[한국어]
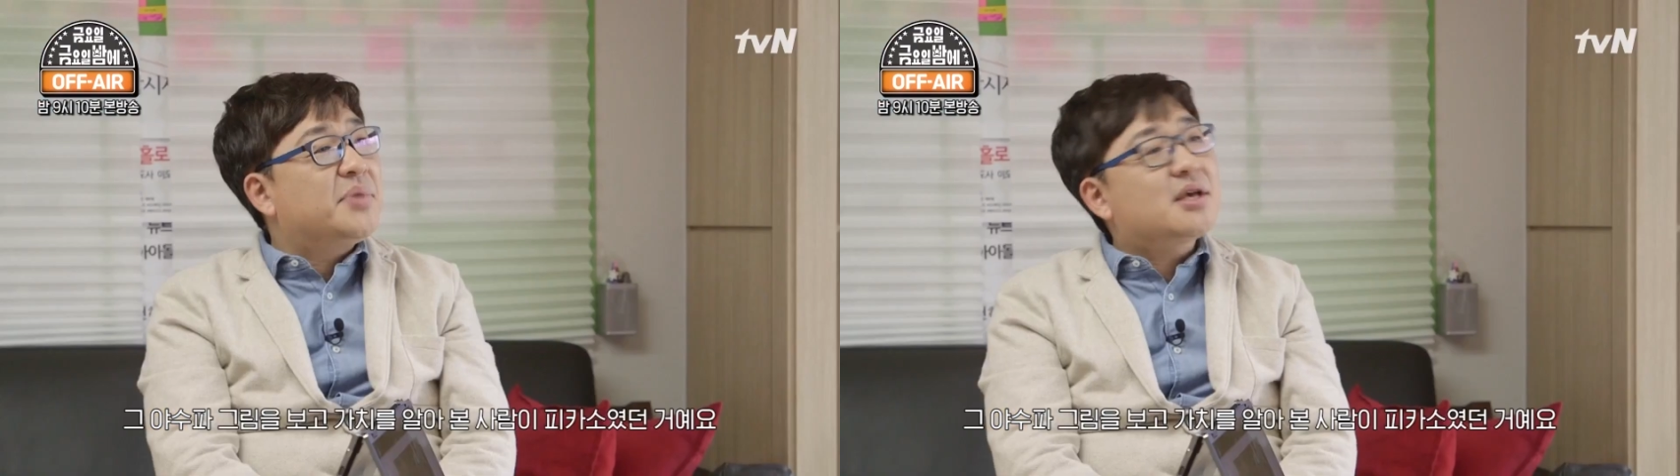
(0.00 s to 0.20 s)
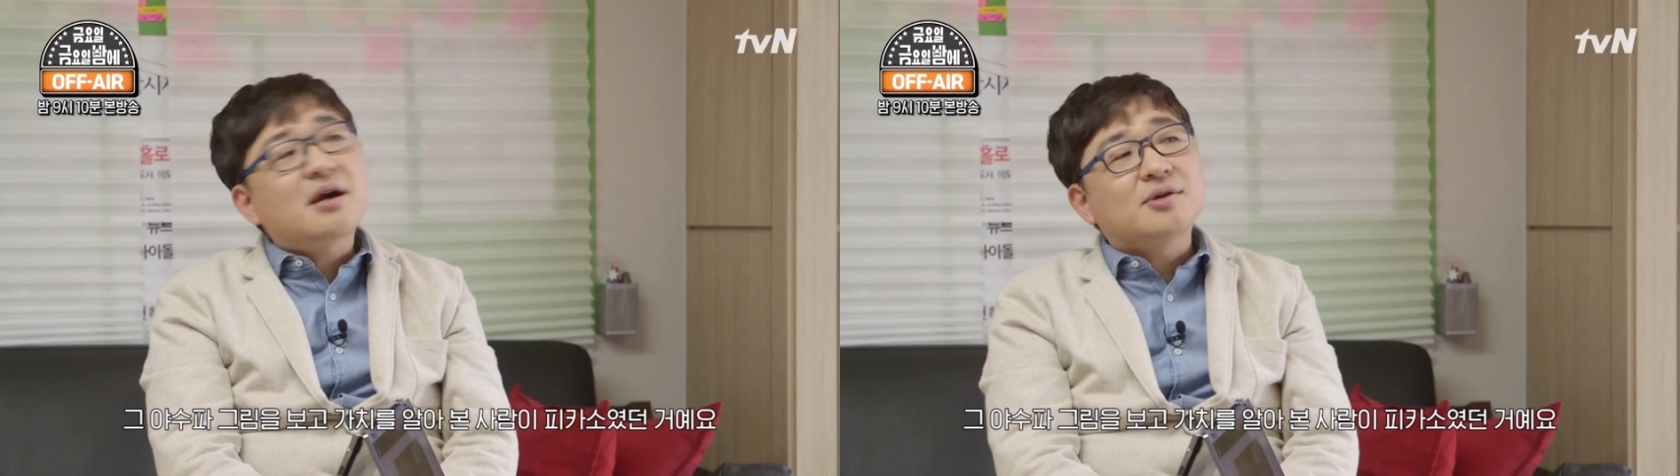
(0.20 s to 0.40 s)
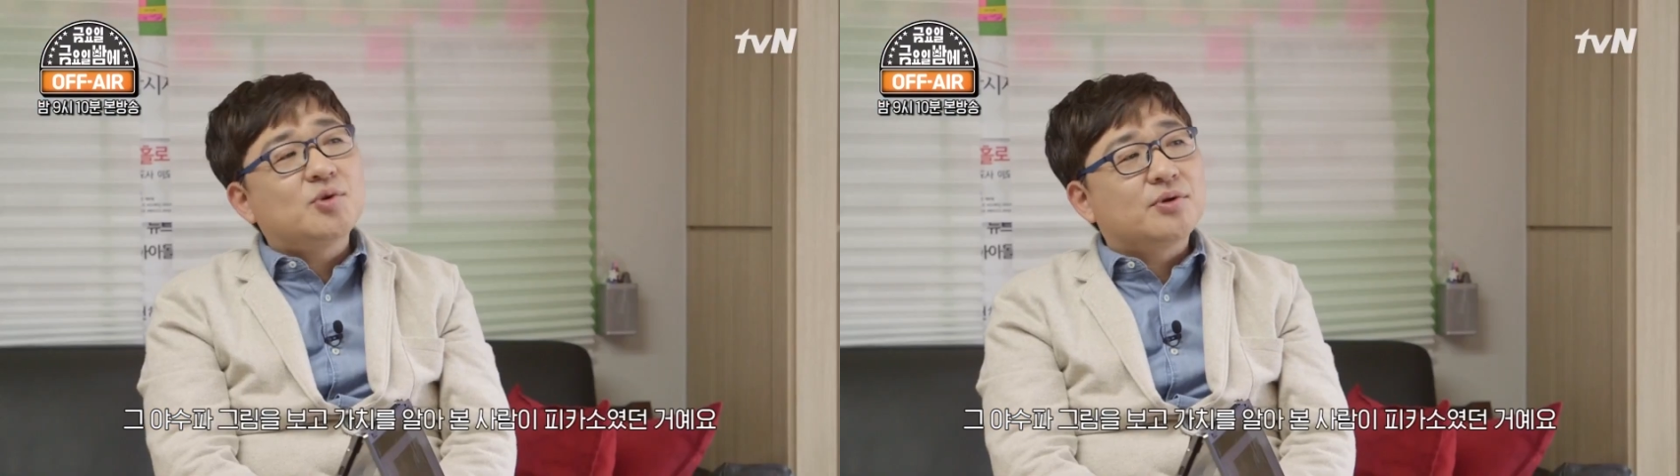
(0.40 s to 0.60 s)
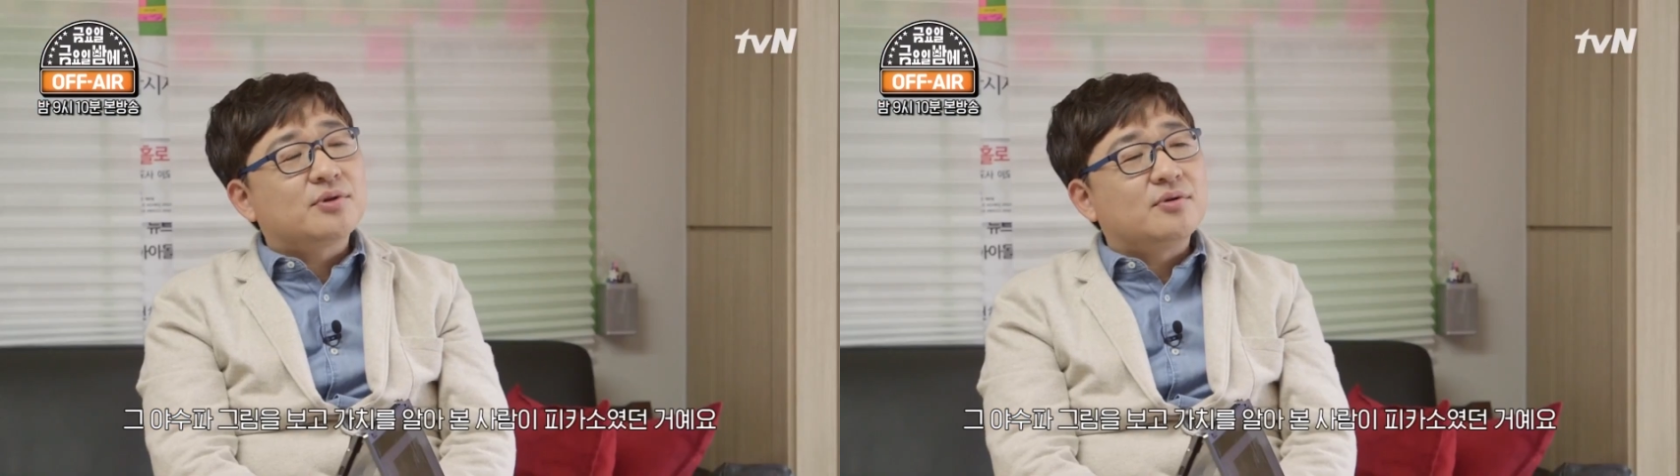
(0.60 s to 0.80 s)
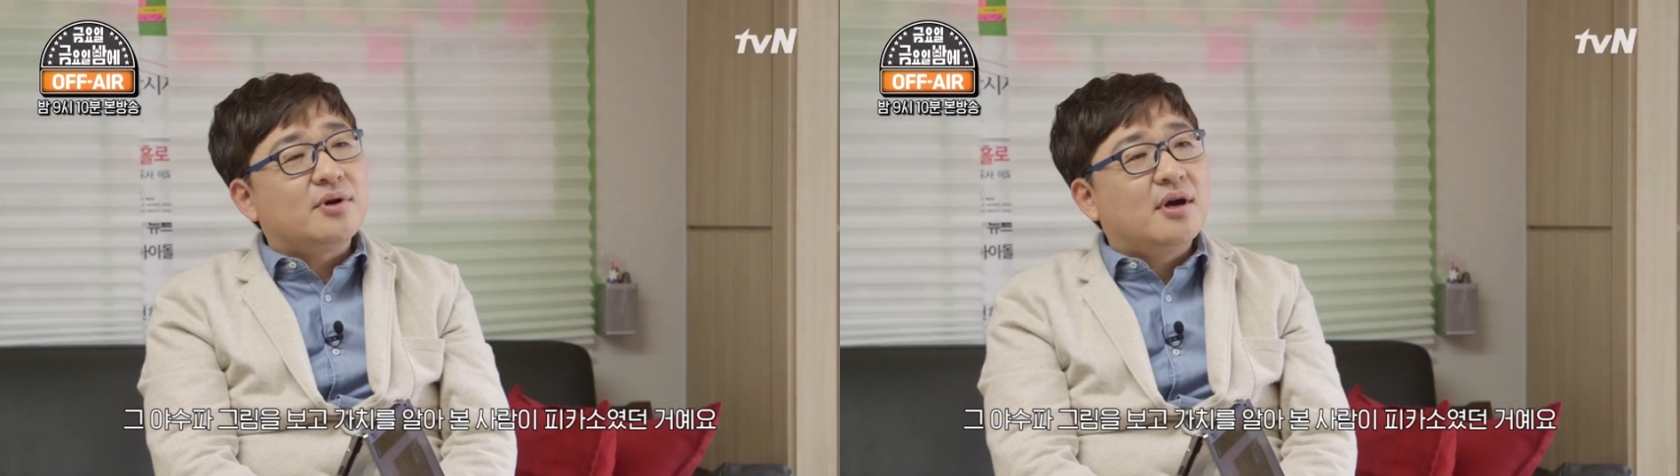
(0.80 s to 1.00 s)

피카소였던 거예요.